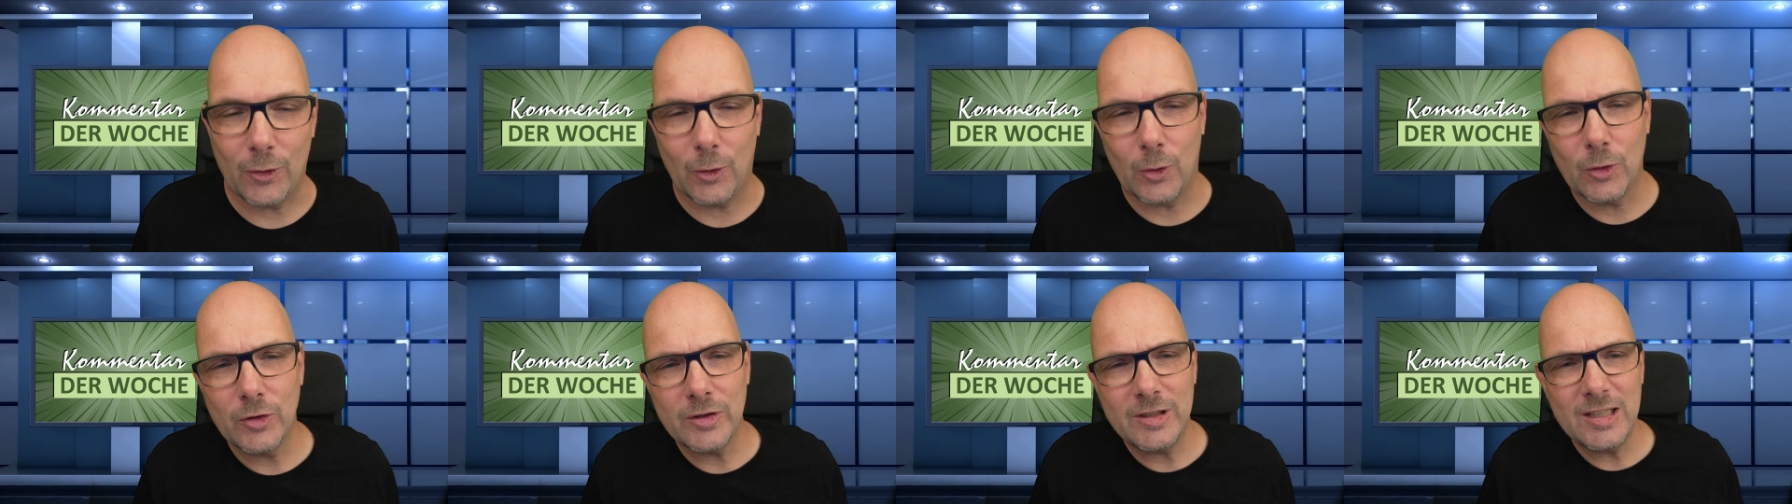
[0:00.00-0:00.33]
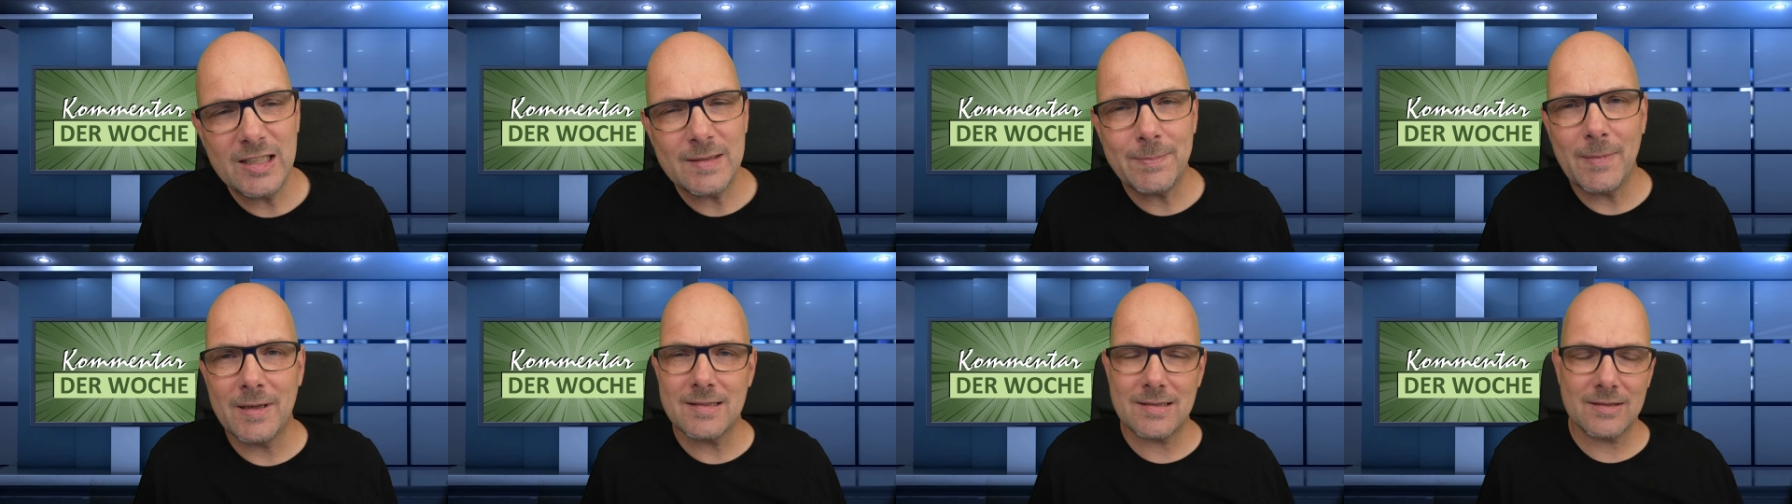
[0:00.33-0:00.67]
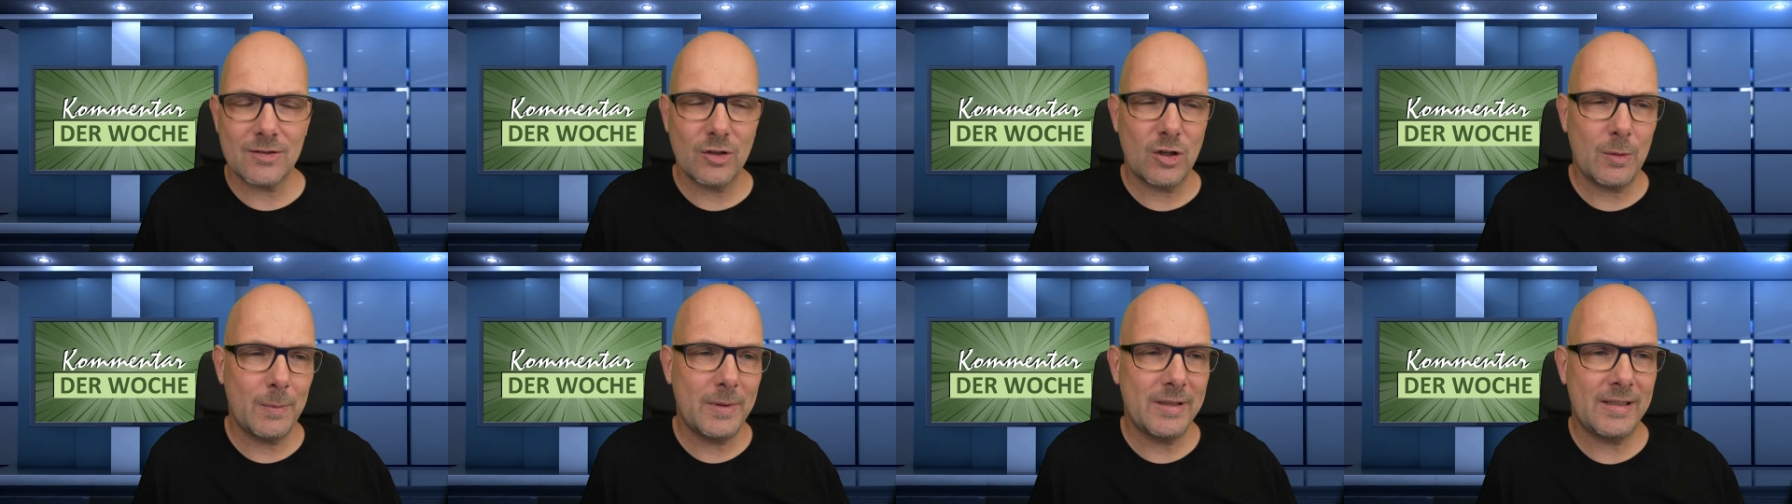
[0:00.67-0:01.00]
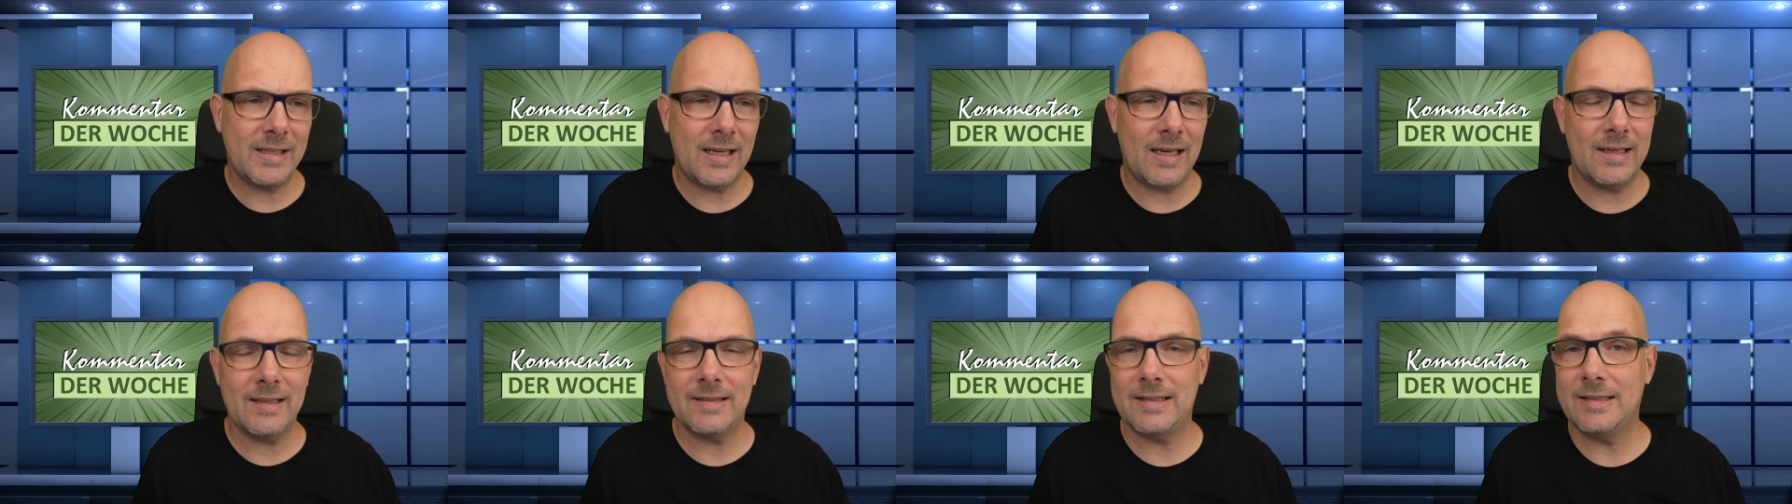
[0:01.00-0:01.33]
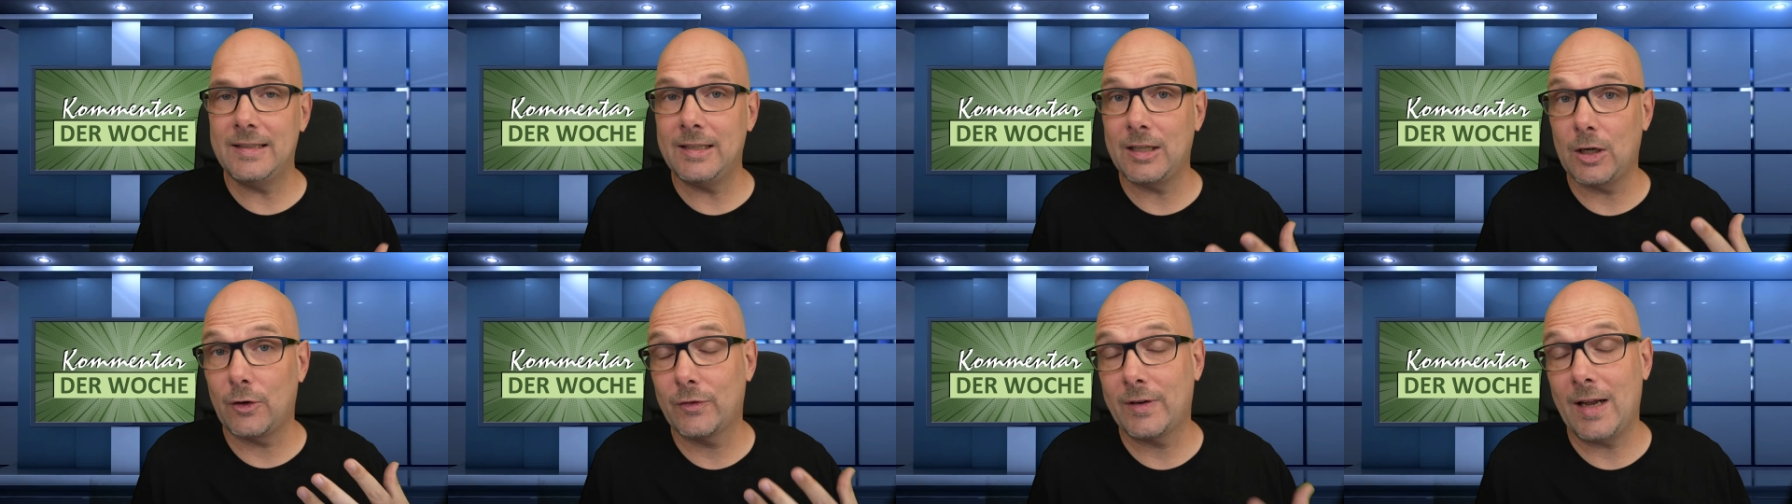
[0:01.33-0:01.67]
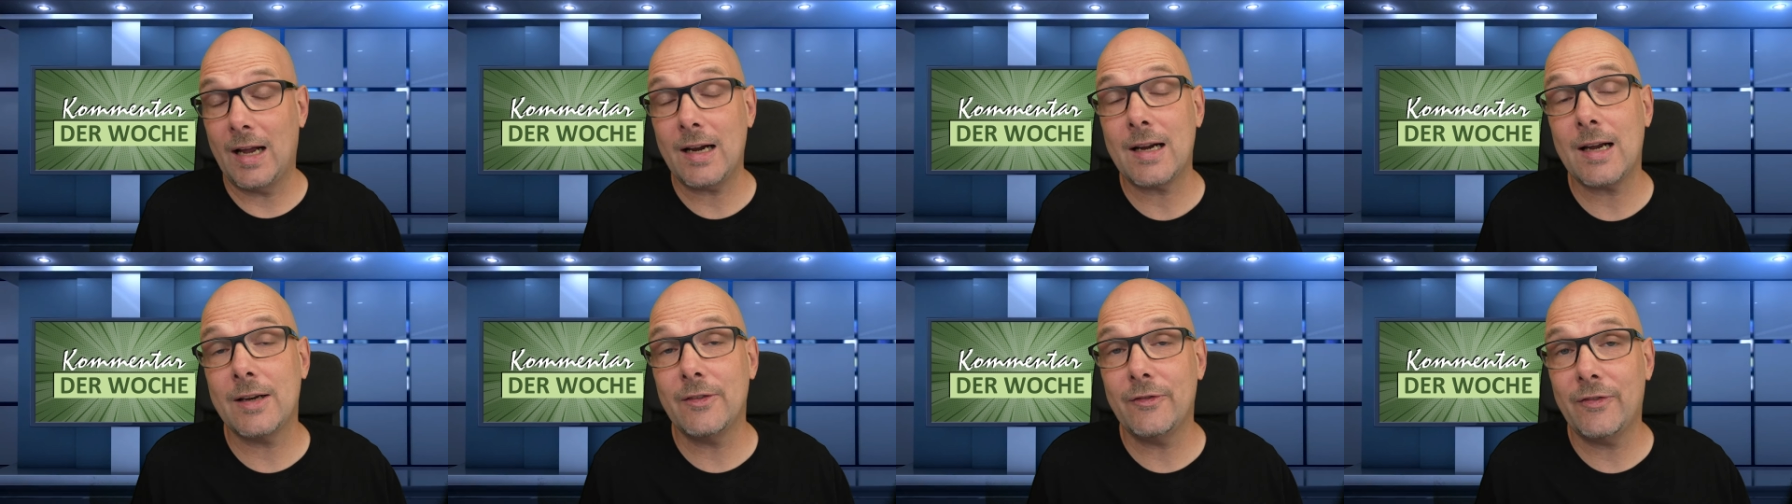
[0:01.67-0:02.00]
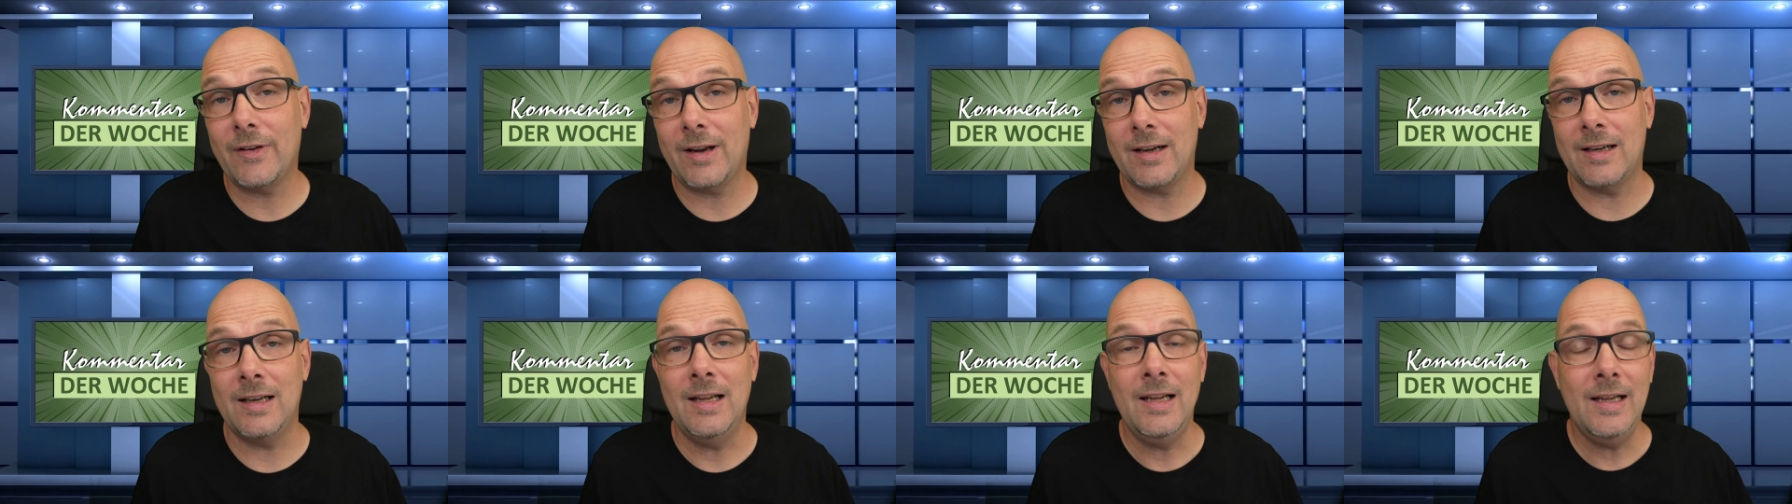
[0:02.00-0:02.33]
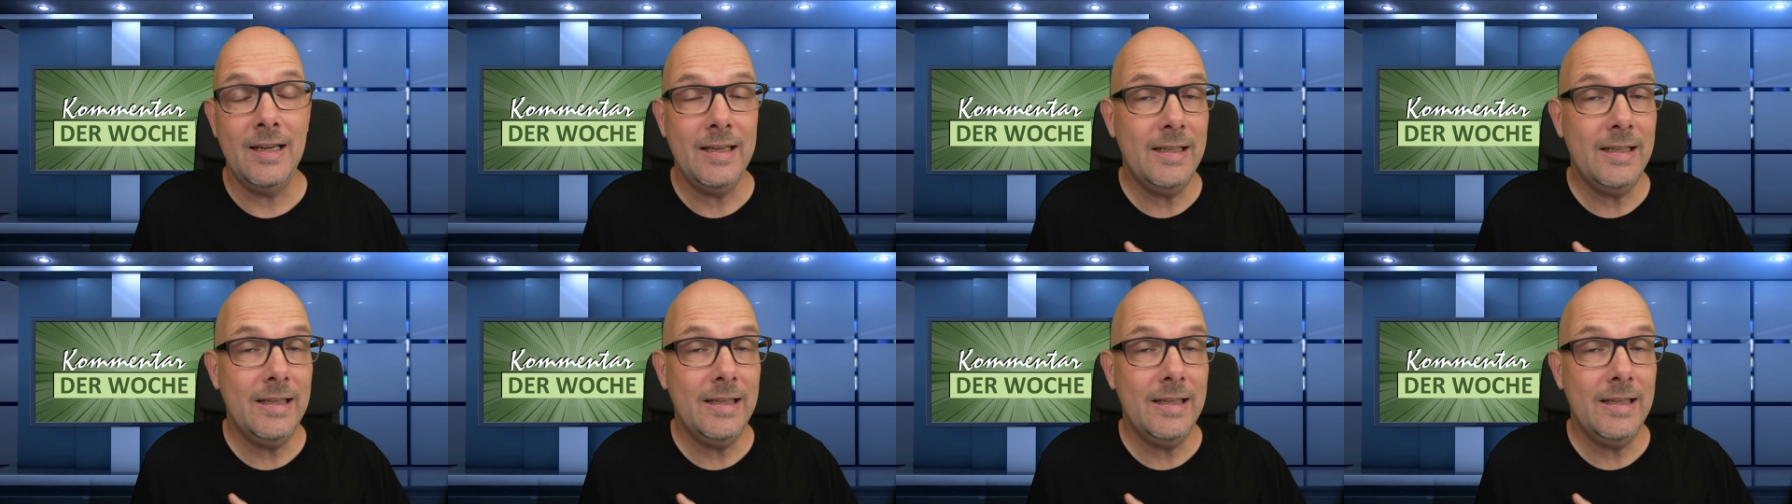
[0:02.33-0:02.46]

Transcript: Und diesmal ist es ein Kommentar, den ich auf gar keinen Fall